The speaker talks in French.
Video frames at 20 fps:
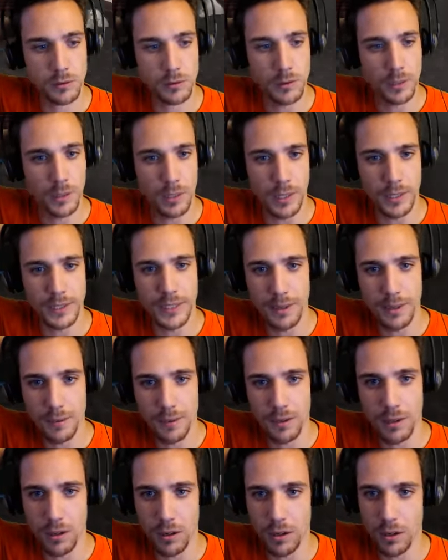La ah, game...
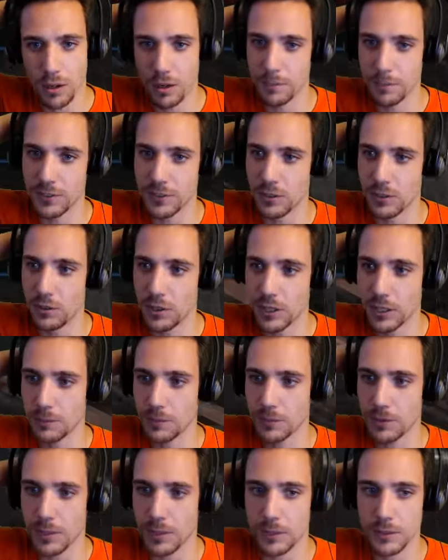oh mais c'est horrible
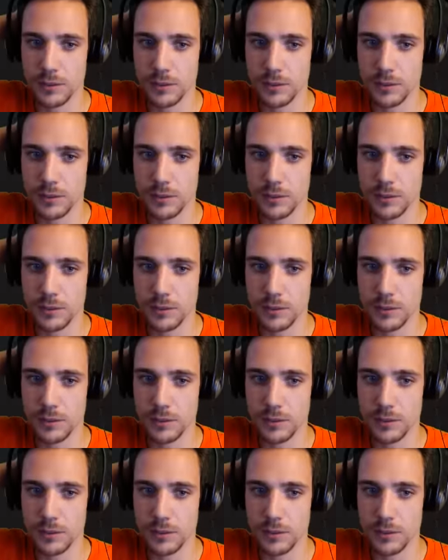ça.